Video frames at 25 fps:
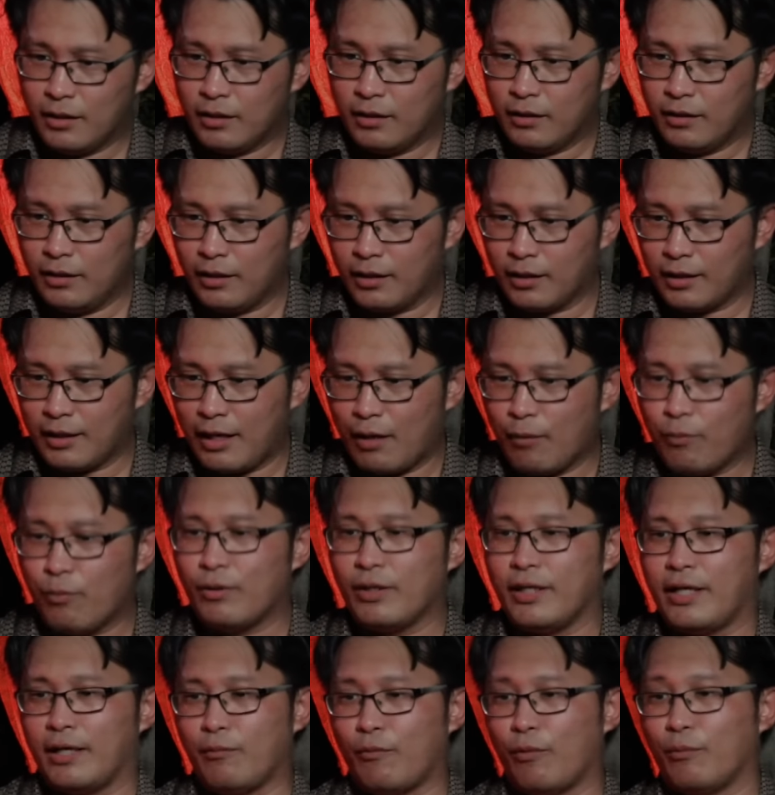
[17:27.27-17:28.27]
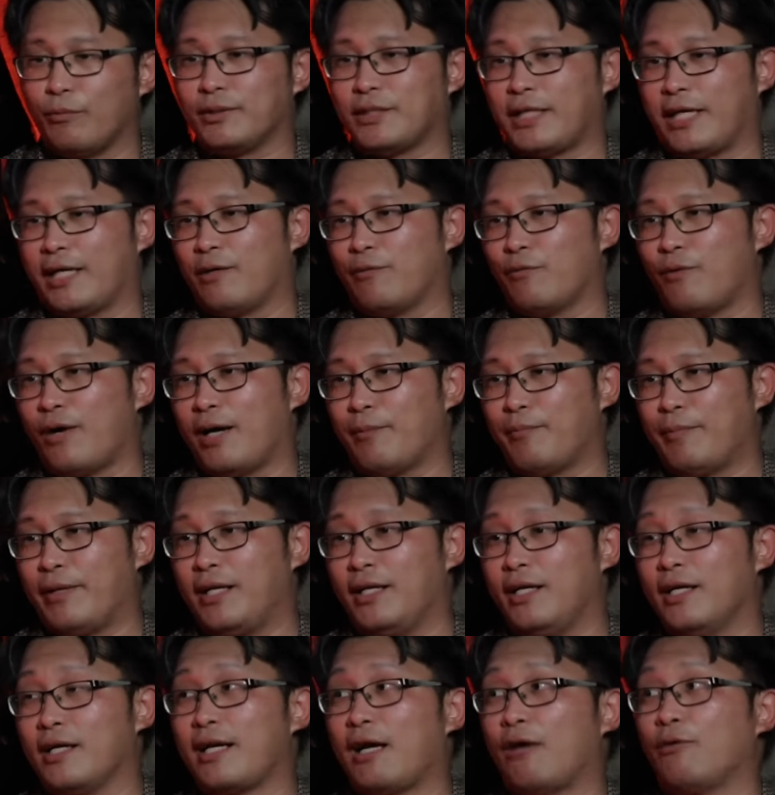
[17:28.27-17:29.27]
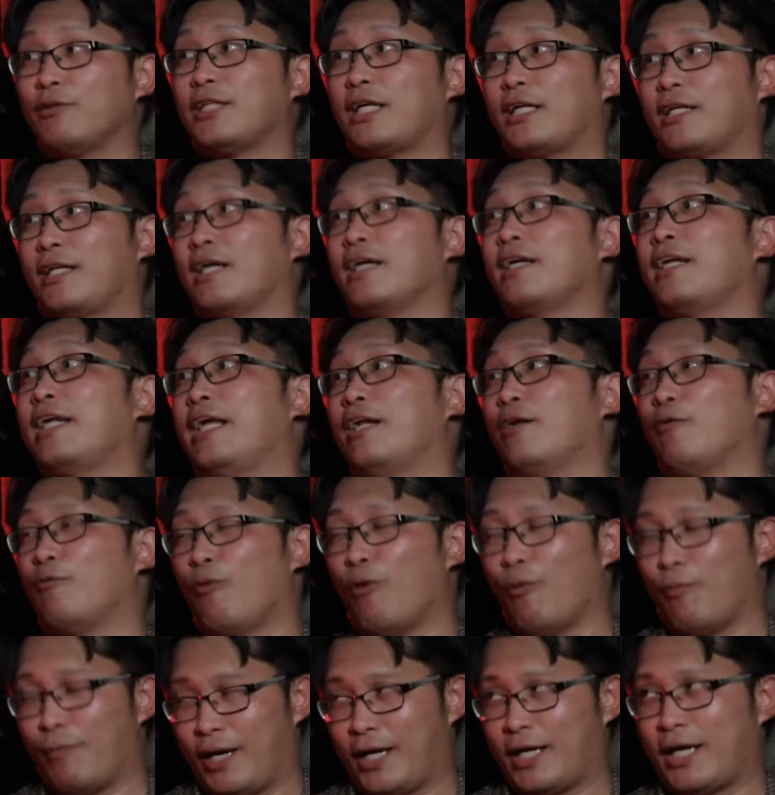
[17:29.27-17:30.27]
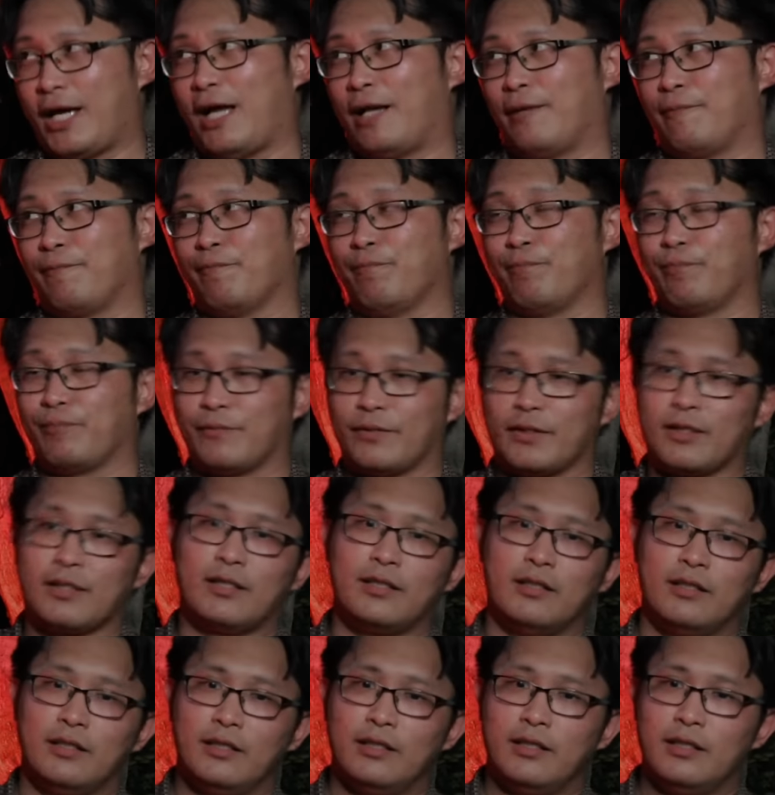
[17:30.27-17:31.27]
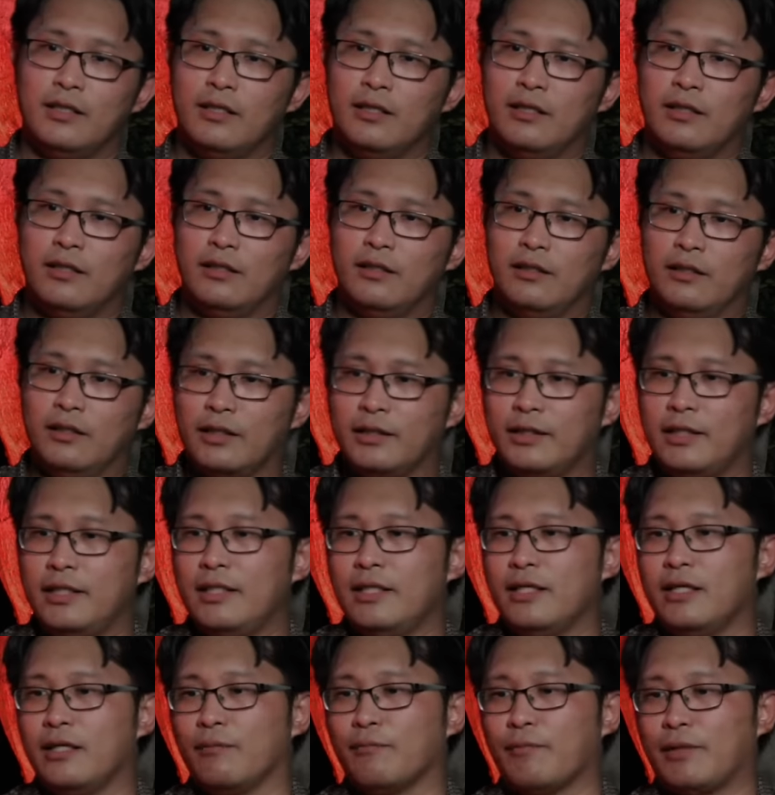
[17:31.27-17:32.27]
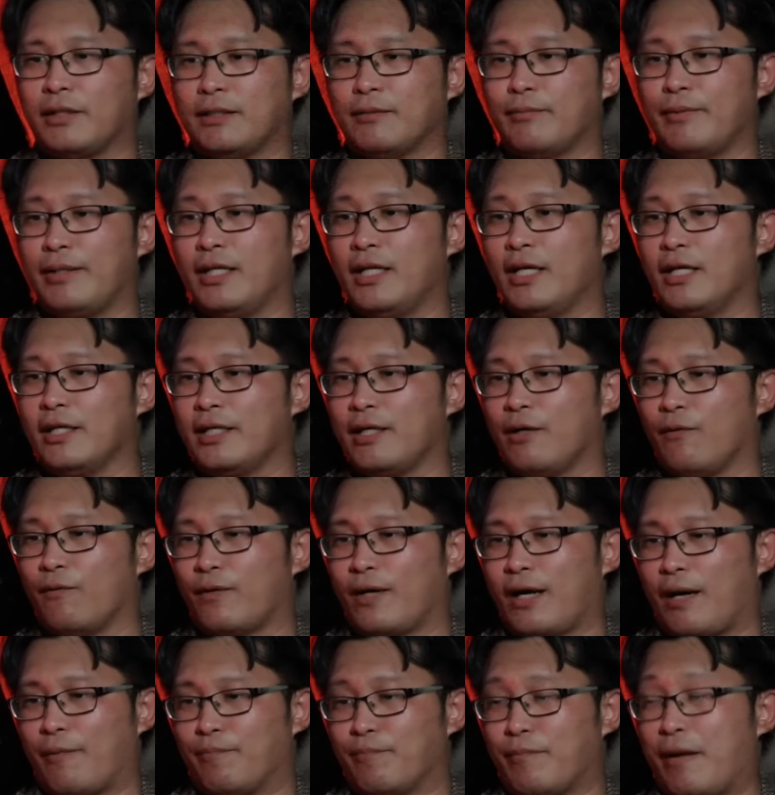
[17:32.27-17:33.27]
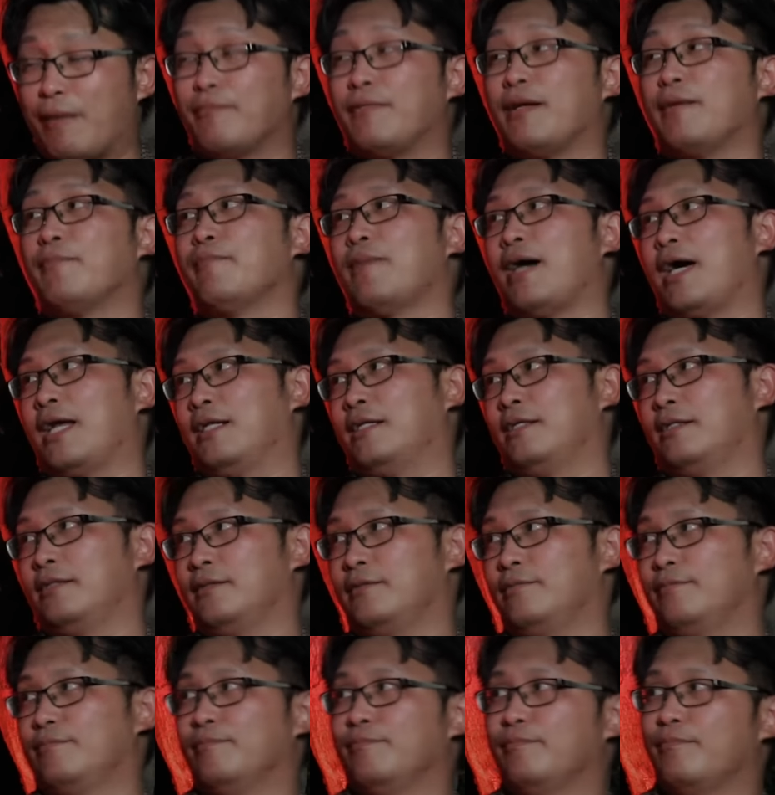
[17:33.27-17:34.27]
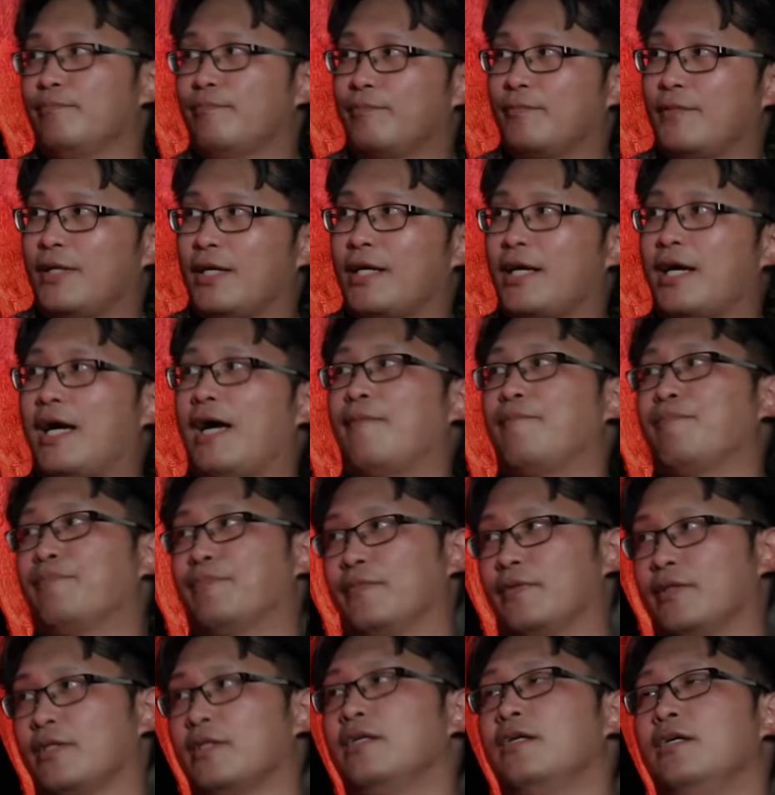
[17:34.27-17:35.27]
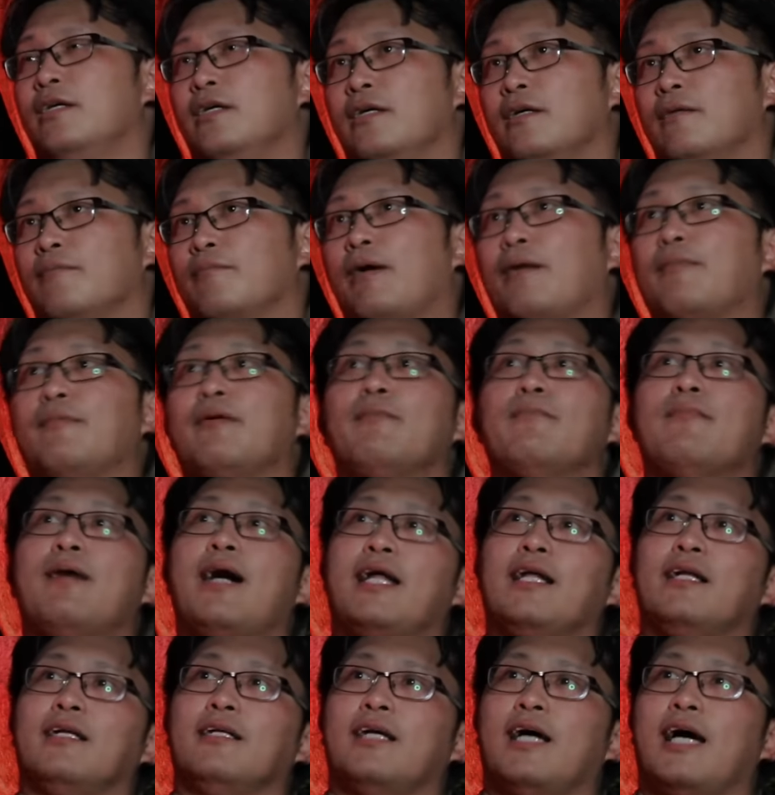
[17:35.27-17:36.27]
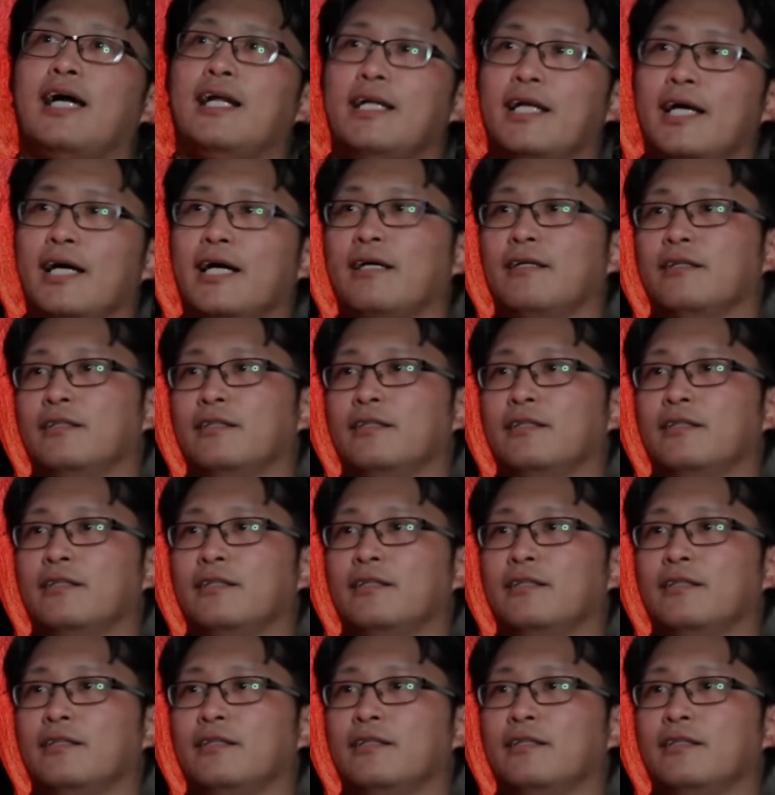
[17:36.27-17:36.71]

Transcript: เรื่องเล่าพวกนี้ผมใช้คำว่าเป็นเรื่องเล่าจากนักเรียนของผมแล้วกันครับ เรื่องที่หนึ่งมันจะเป็นเรื่องเกี่ยวกับปั๊มน้ำมันนะครับ ปั๊มน้ำมันอันเนี้ย